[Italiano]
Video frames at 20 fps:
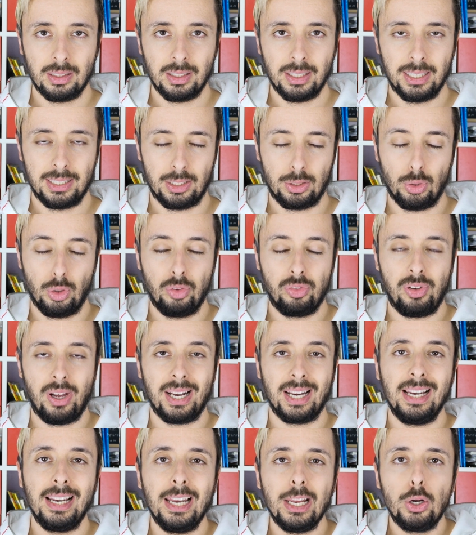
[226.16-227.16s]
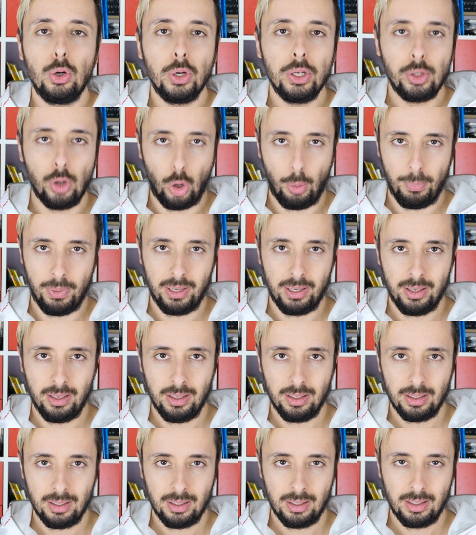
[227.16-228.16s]
che sa solo fare
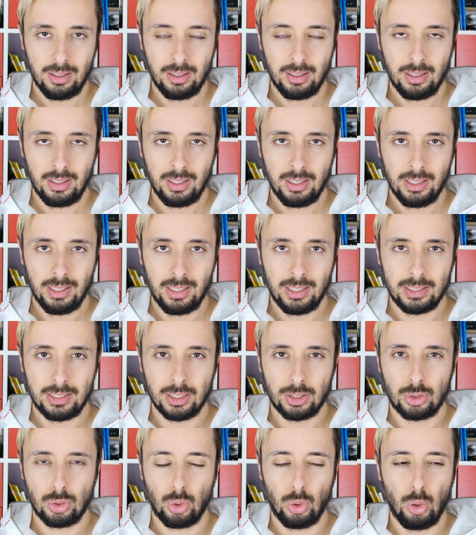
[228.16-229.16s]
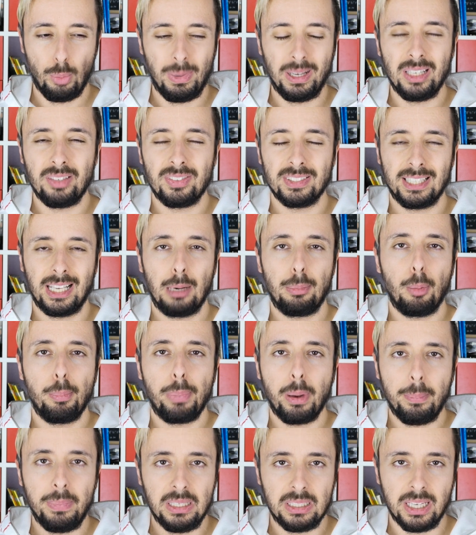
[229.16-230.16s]
l'egoinomane, che sa solo manifestare la
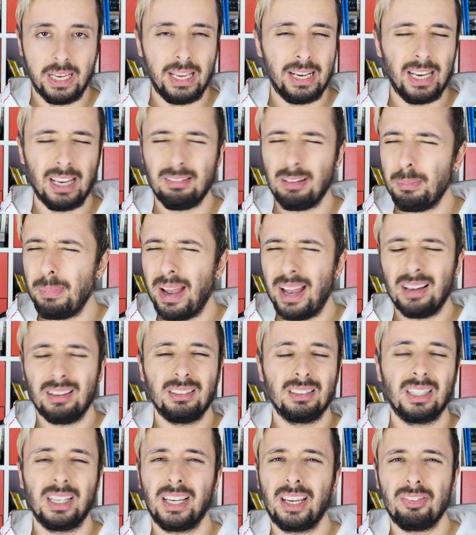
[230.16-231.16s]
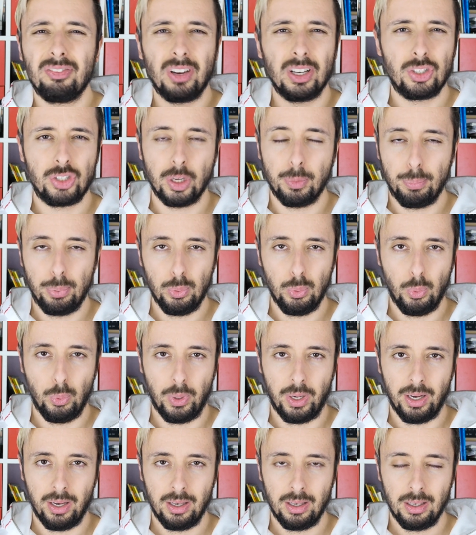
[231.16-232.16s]
propria miseria, vabbè, che faccia
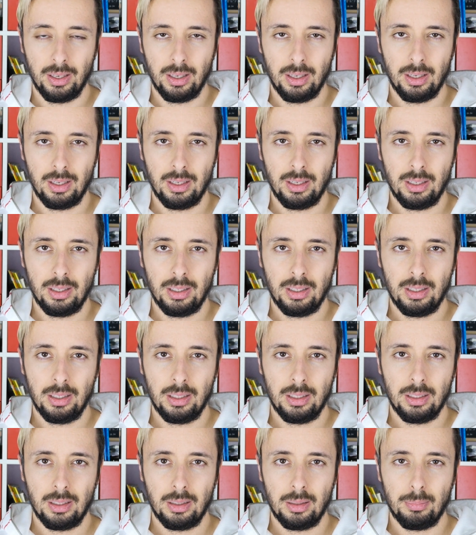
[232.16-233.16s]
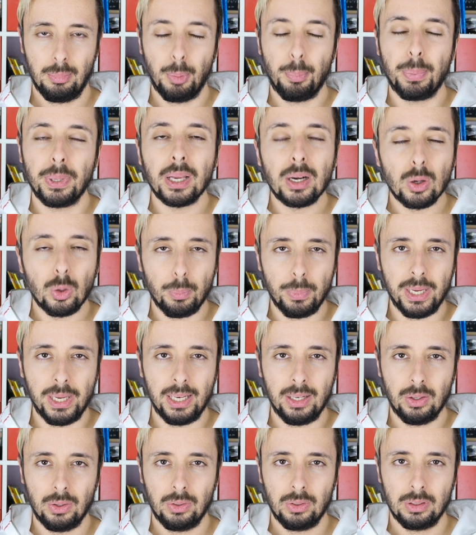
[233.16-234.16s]
pure. Ma
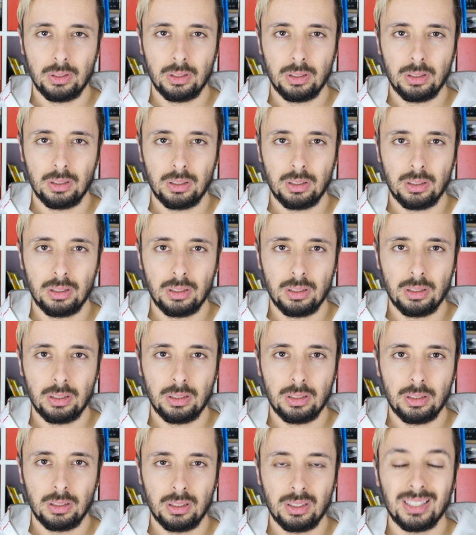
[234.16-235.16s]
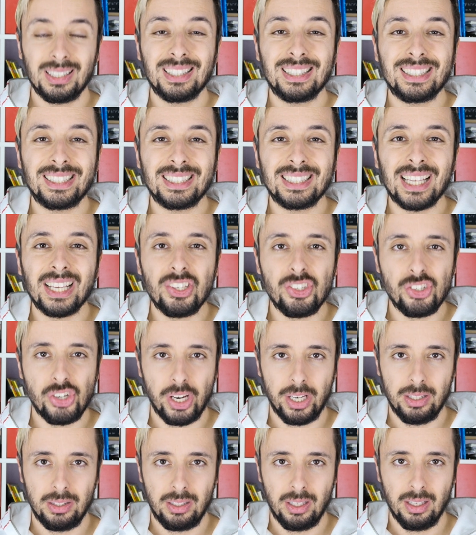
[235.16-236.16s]
perlomeno
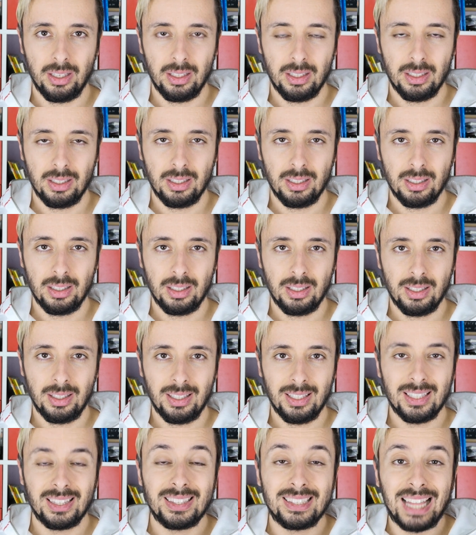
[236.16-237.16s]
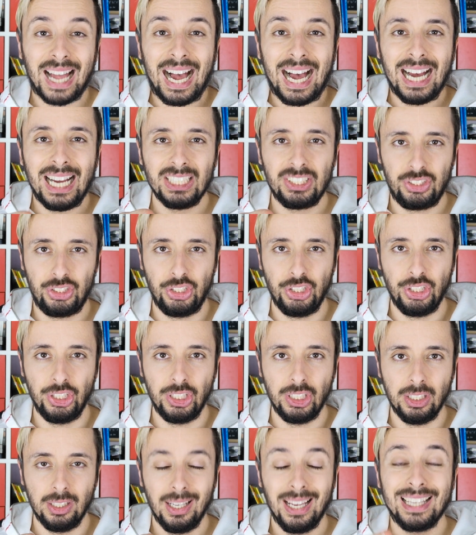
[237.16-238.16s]
tacete.
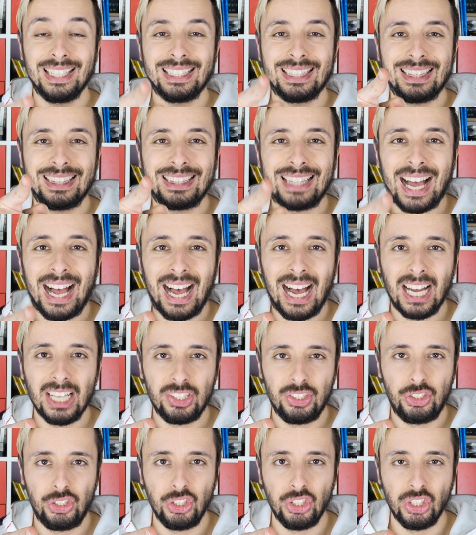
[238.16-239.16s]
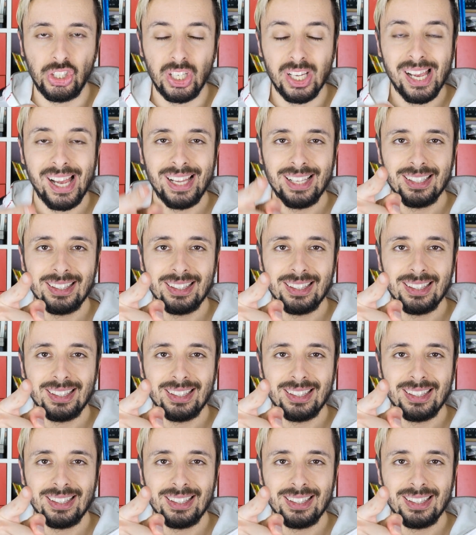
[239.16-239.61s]
Taci, taci,